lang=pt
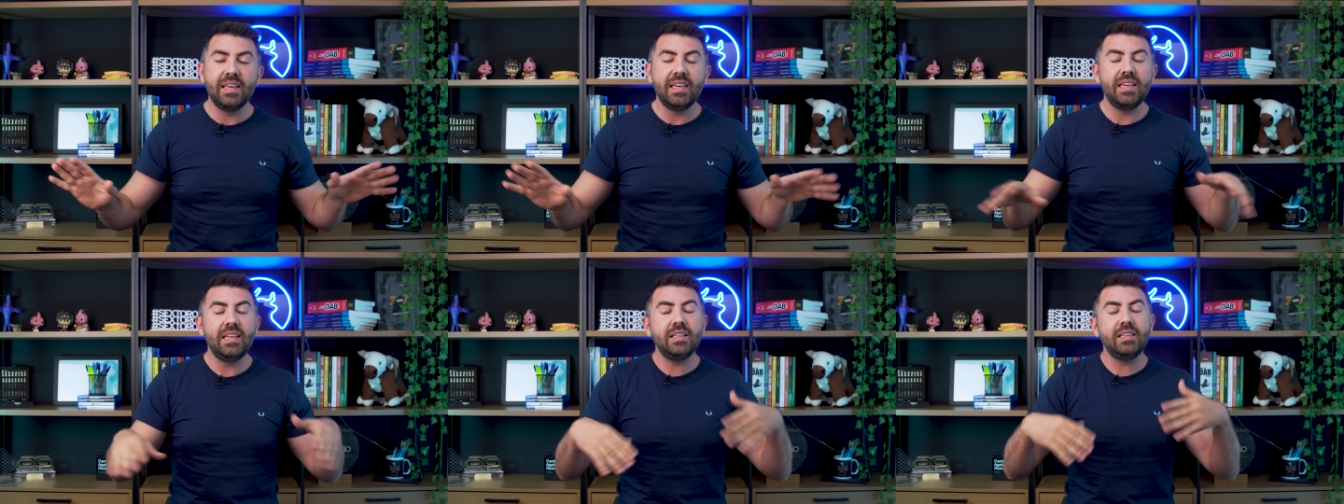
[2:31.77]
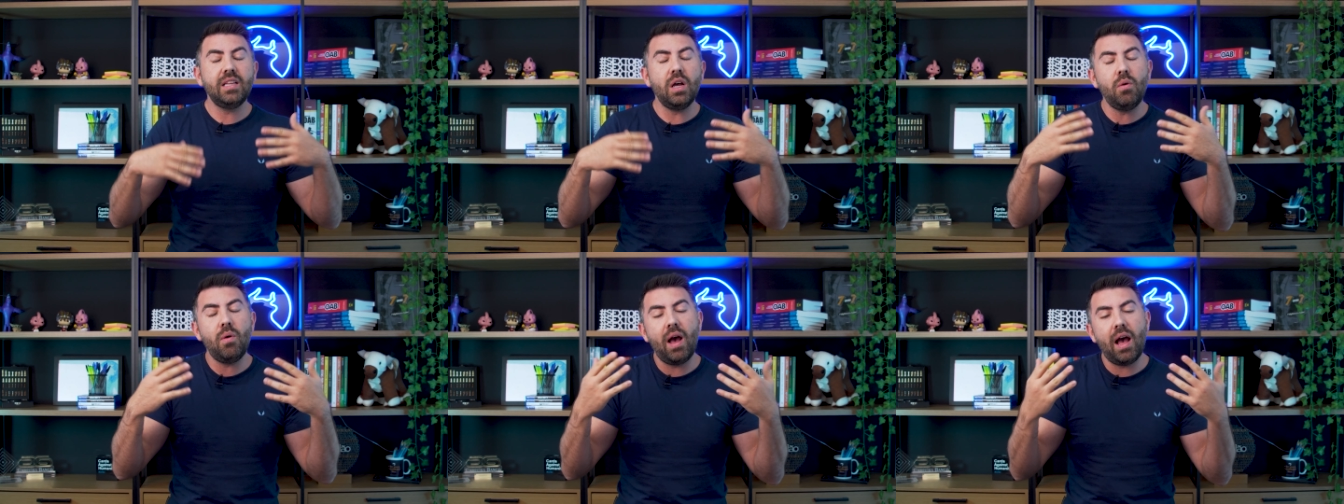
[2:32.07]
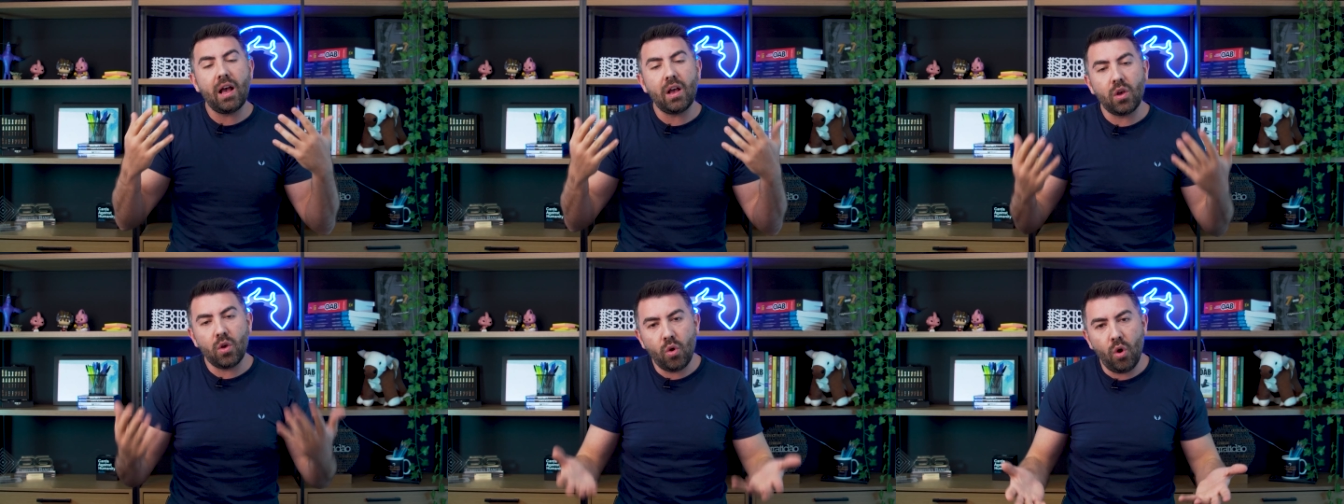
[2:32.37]
Então
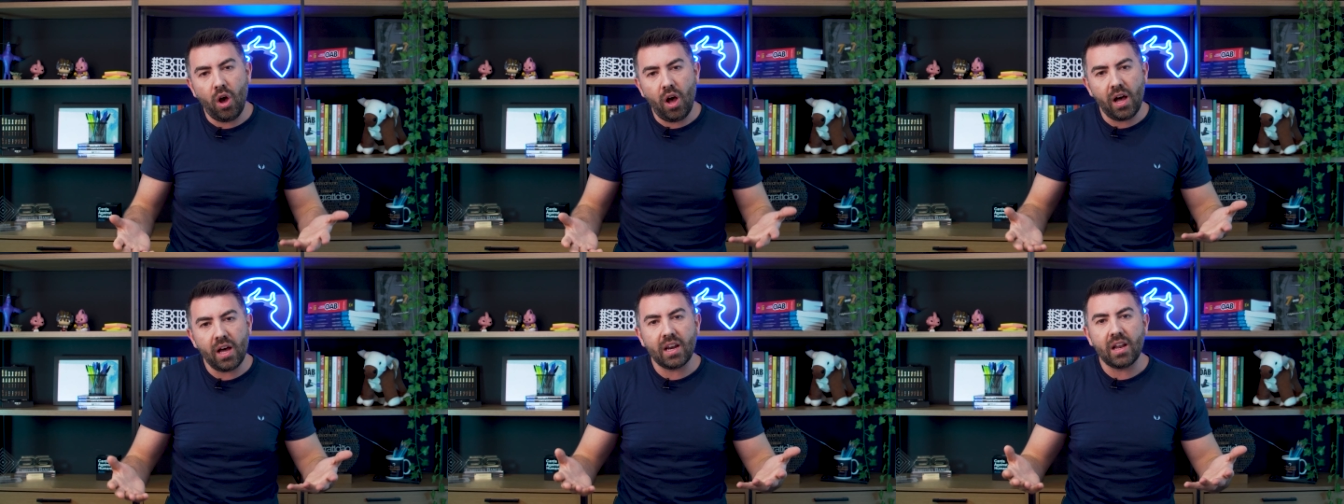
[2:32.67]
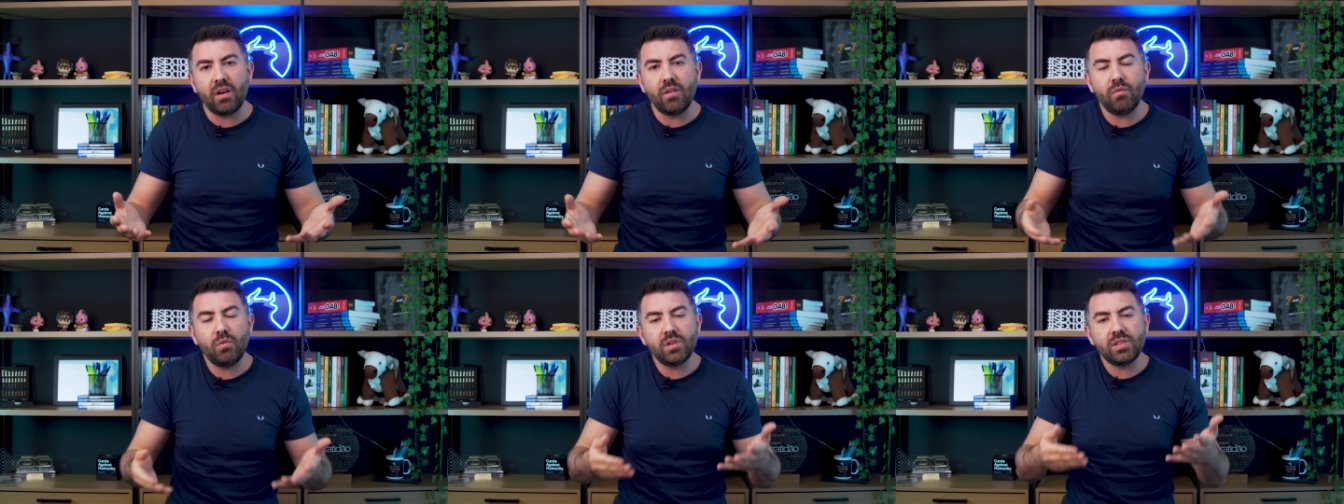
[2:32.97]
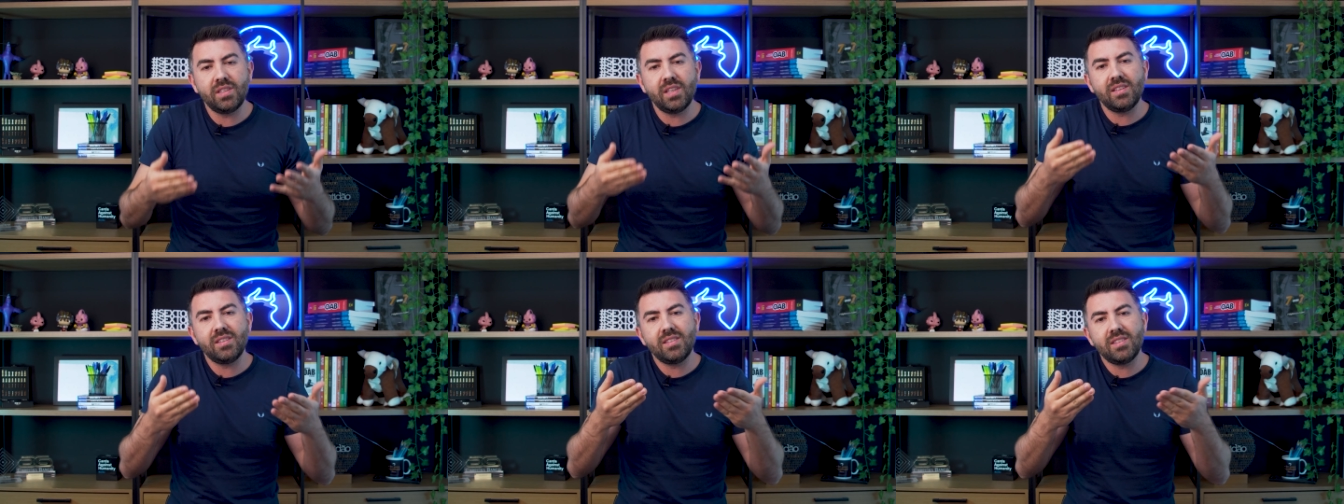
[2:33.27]
agora
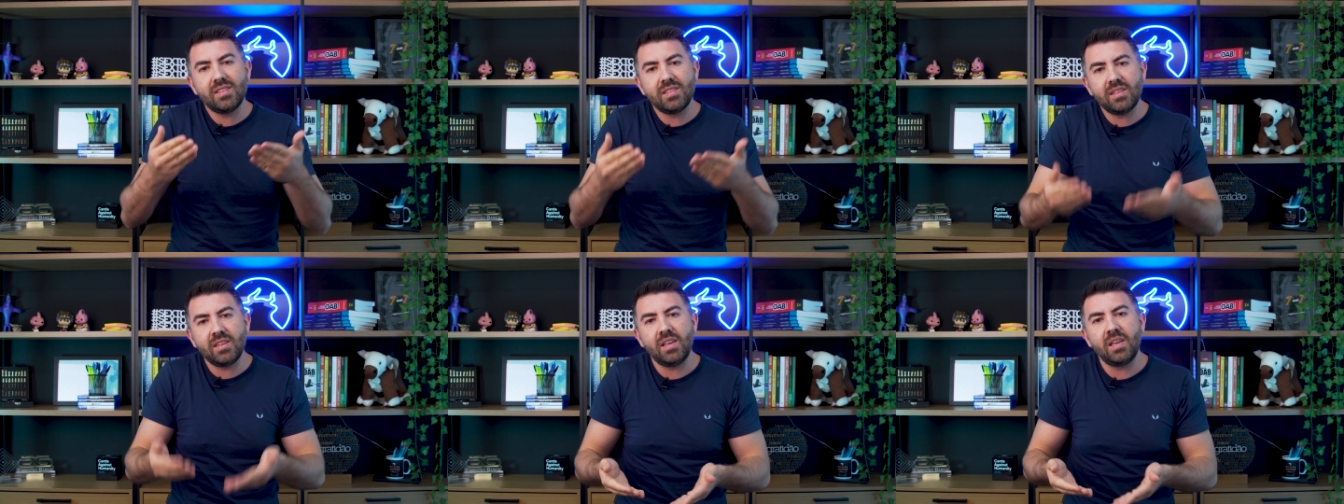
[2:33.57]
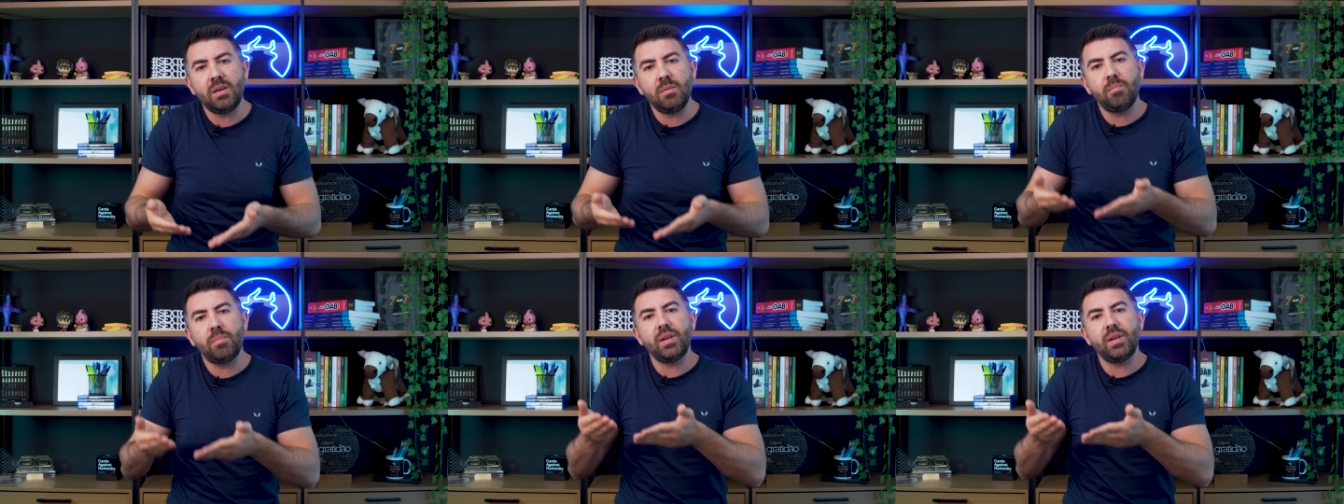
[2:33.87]
você sim